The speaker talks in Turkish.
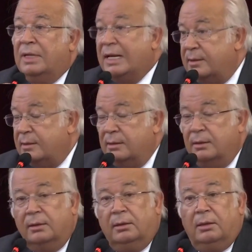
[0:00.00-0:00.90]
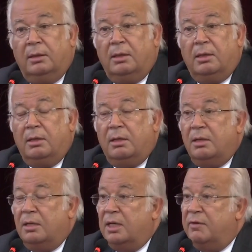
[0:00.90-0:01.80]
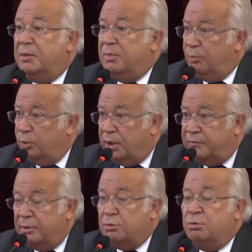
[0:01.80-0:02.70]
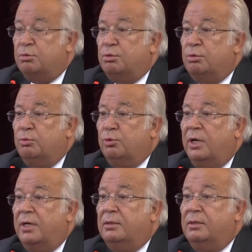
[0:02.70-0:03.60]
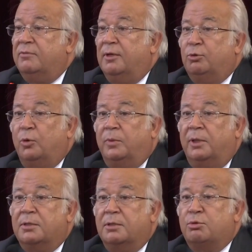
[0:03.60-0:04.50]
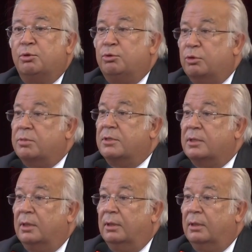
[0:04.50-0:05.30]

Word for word: daha ödenecek Haziran sonuna kadar. Baktığımızda e, Galatasaray için